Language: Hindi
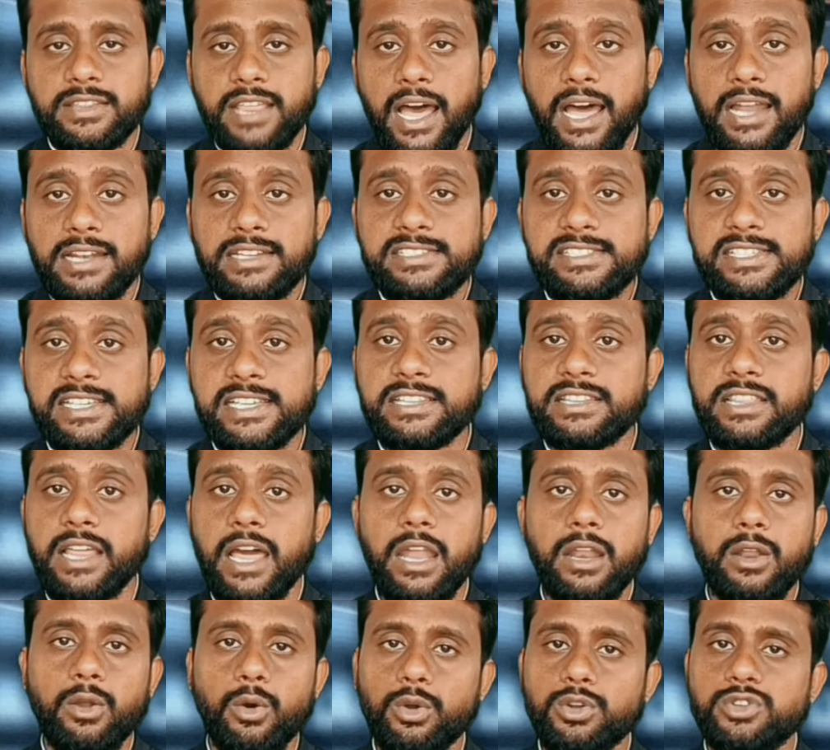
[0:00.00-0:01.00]
ताल से
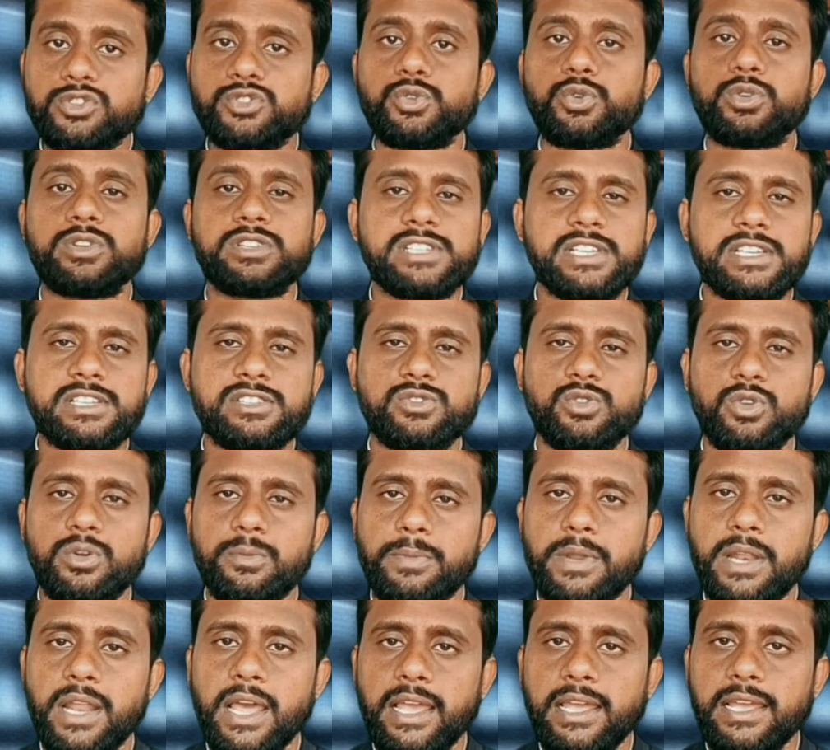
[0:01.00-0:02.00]
ताल और सुर से
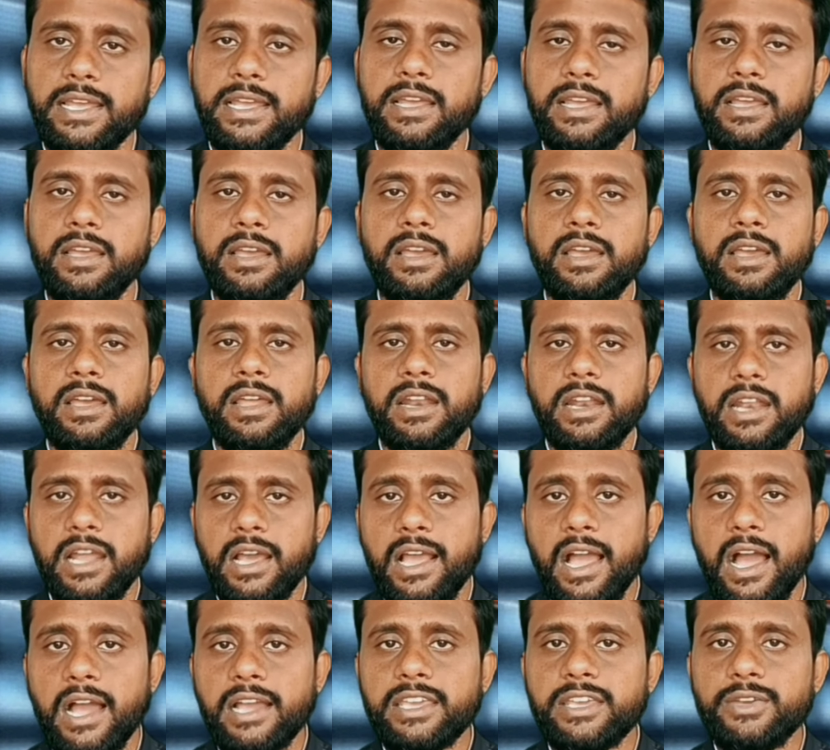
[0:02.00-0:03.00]
सुर मिलाए
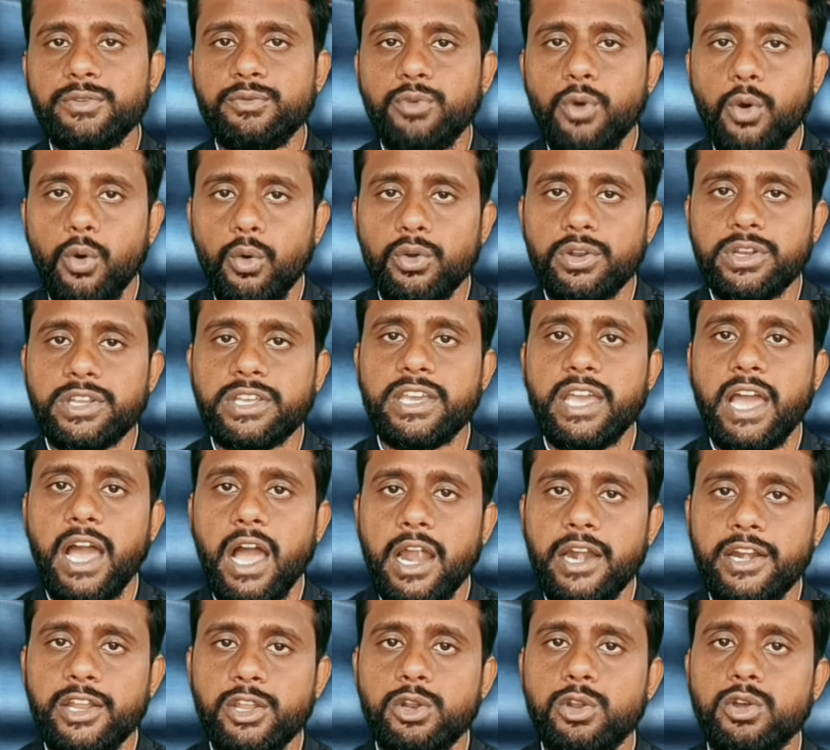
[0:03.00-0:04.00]
लगा कि वो उनकी
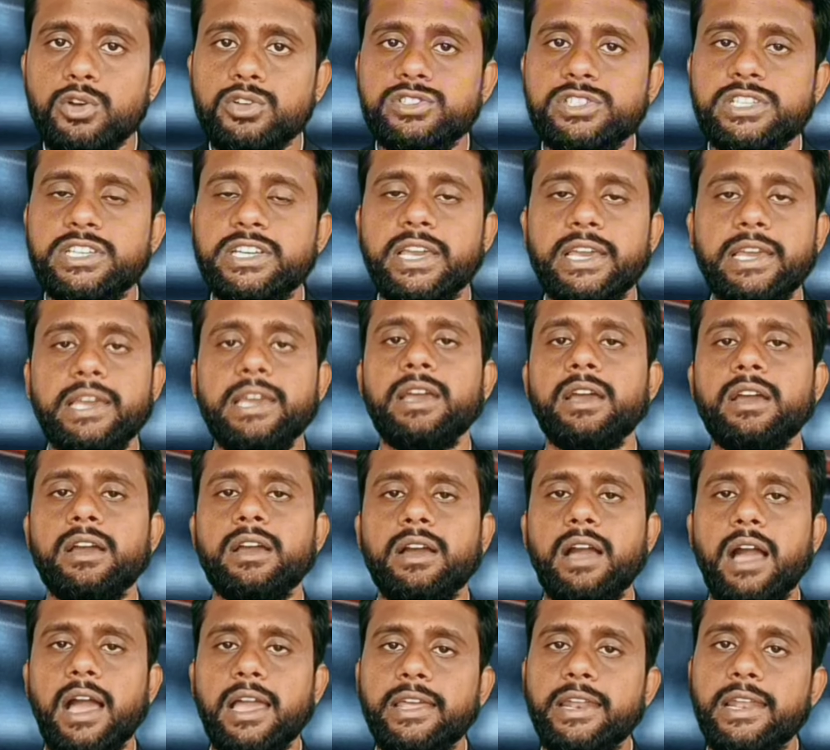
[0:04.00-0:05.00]
आइडियोलॉजी के
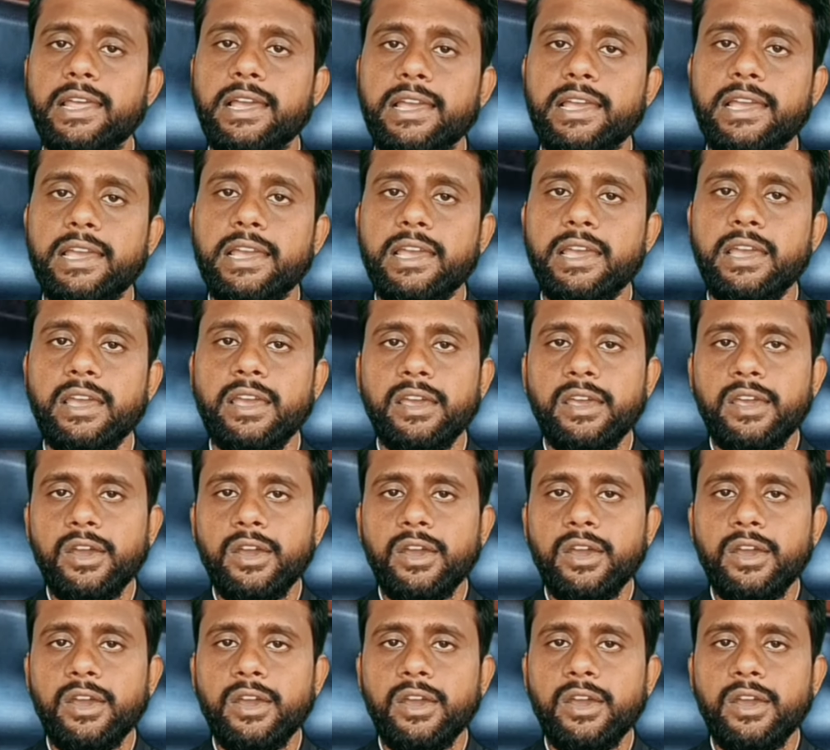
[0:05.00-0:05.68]
कायल हैं